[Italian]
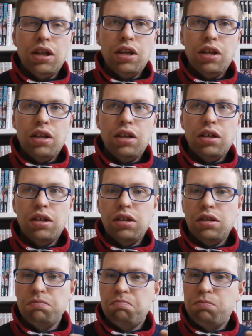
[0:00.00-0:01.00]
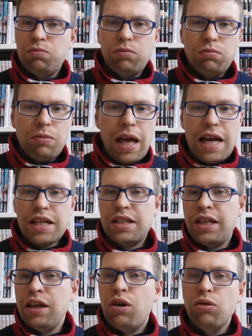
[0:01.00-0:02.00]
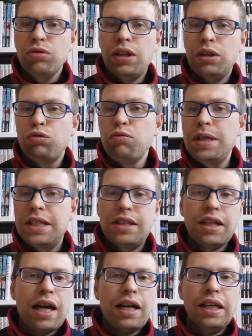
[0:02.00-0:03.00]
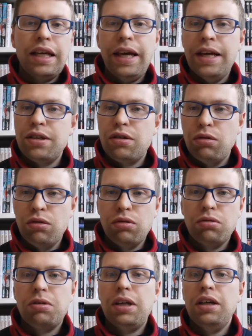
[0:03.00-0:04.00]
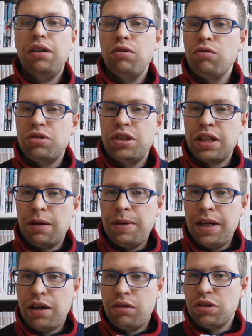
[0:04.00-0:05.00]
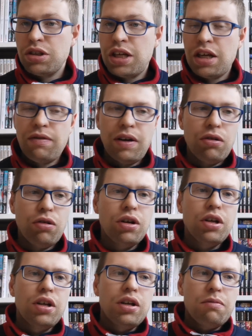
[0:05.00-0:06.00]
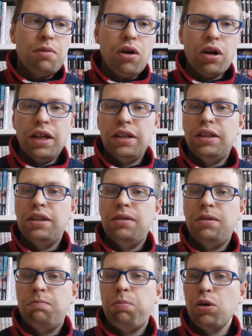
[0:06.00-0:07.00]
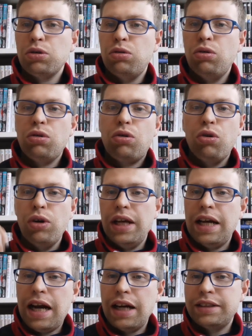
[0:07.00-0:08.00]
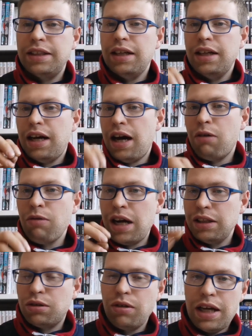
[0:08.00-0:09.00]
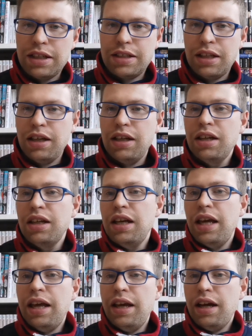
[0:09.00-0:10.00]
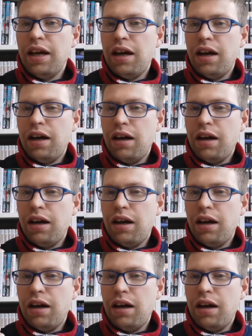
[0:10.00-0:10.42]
Eh, esseri con dei tubi strani che escono, che non si sa bene cosa servano, però che possono collegarti a un altro essere e